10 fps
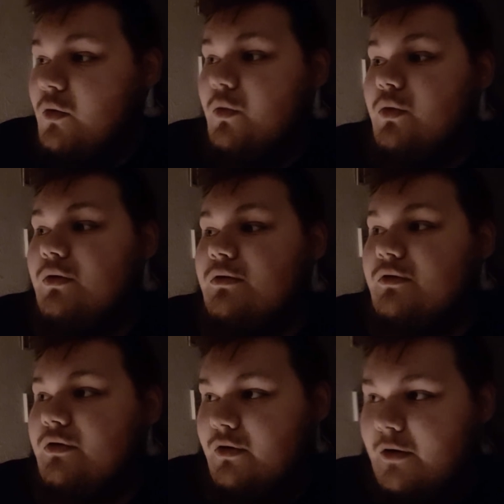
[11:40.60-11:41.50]
Und
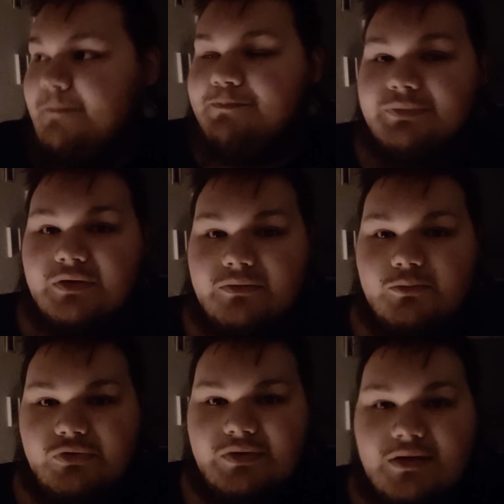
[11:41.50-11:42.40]
ja, das
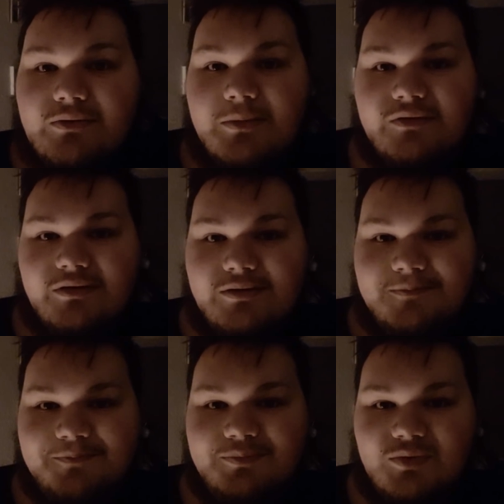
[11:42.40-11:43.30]
musste jetzt mal
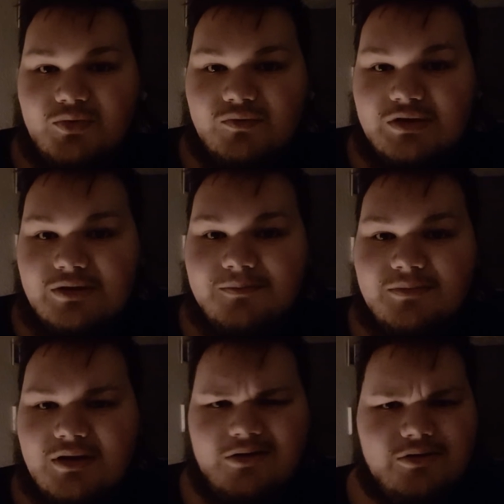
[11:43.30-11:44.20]
sein. Irgendwie,
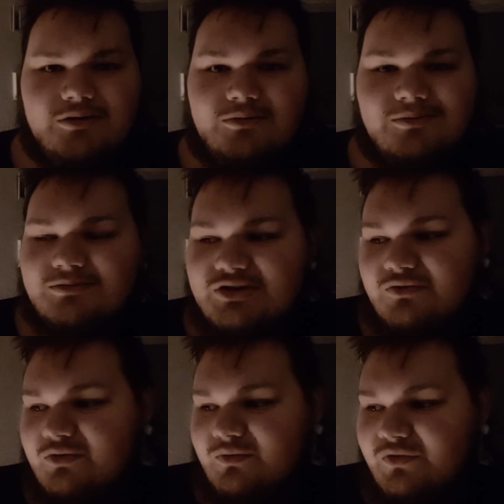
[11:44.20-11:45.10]
keine Ahnung. Ich
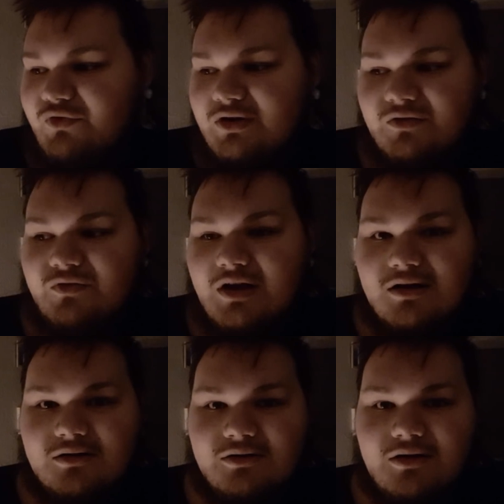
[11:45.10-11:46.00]
hatte irgendwie voll das
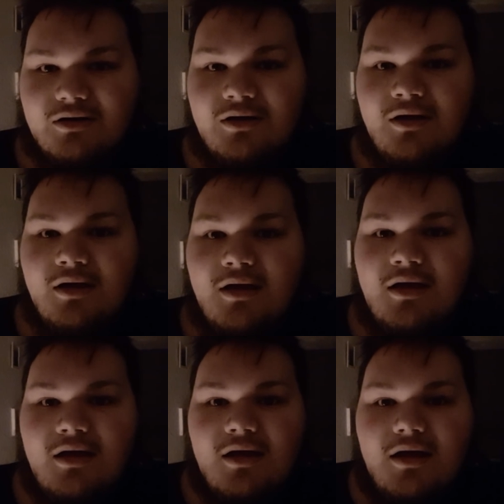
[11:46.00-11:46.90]
Verlangen danach.
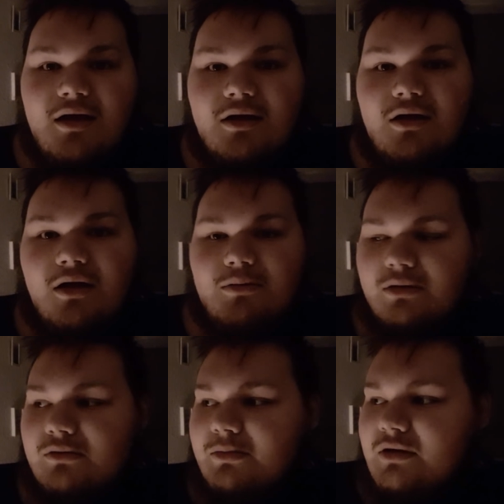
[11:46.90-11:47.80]

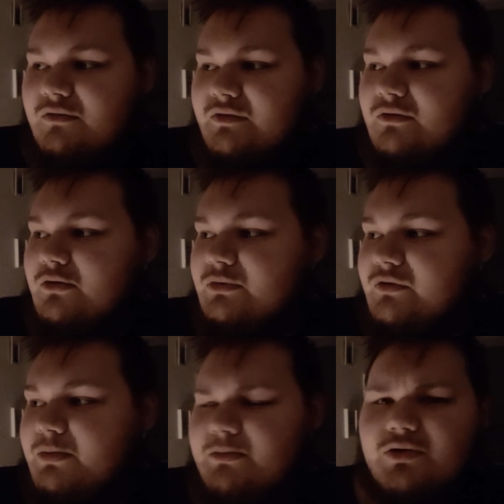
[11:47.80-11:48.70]
Aber normalerweise kommt
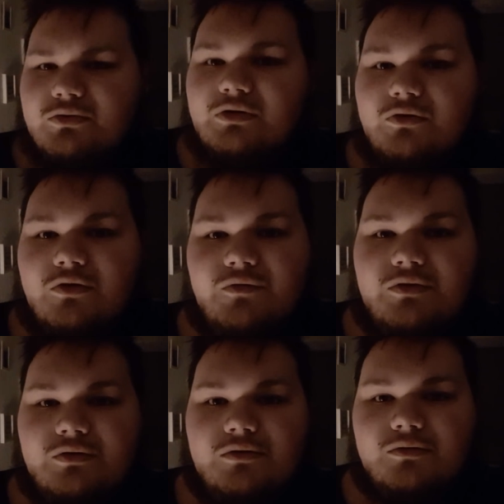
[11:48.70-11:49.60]
das bei mir auch nicht
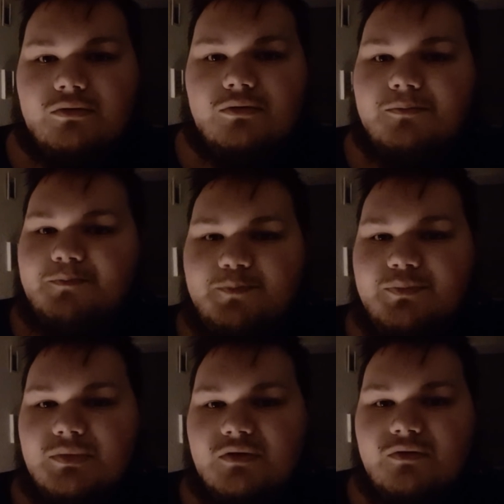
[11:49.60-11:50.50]
häufig. Also
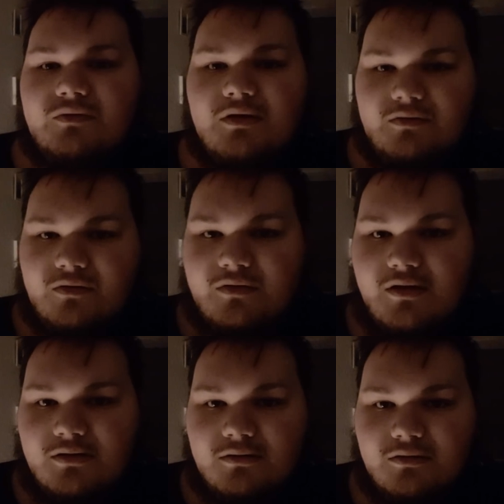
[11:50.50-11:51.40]
das ist sehr, sehr
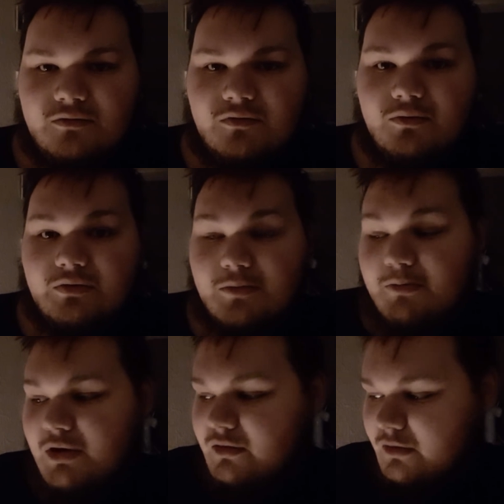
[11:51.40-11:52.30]
selten, dass ich sowas mal
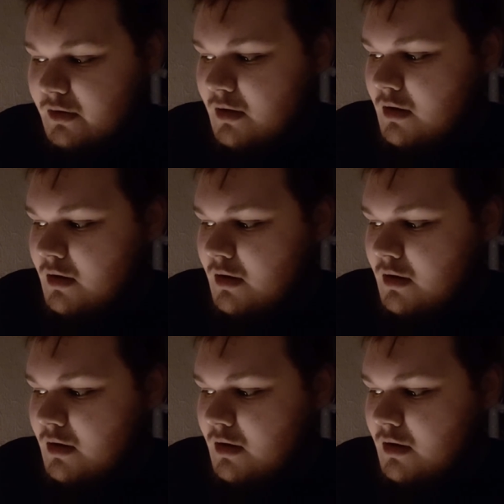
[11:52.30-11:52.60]
mache.